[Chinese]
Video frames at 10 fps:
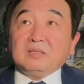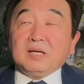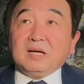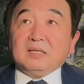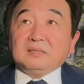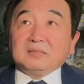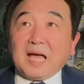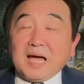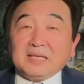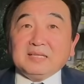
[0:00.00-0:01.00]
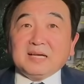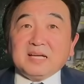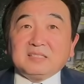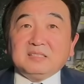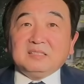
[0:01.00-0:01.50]
那他应
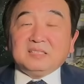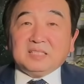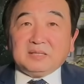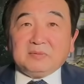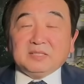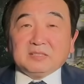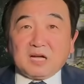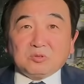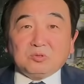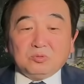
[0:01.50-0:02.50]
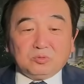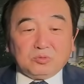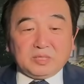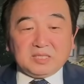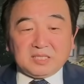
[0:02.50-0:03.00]
该是习近平当初
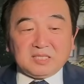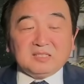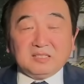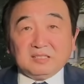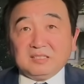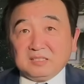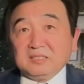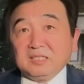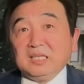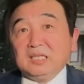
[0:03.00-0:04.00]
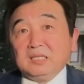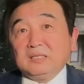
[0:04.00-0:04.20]
最信任的人之一，